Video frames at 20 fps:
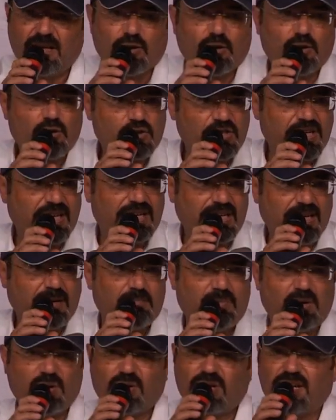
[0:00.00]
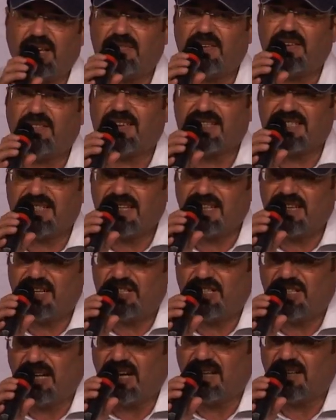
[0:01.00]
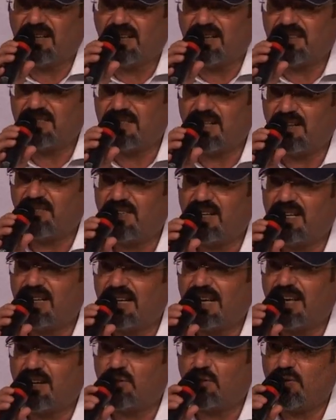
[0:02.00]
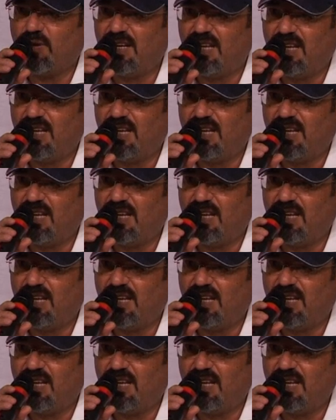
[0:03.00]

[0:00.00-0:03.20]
Concetta Biondi aveva 16 anni, si avventarono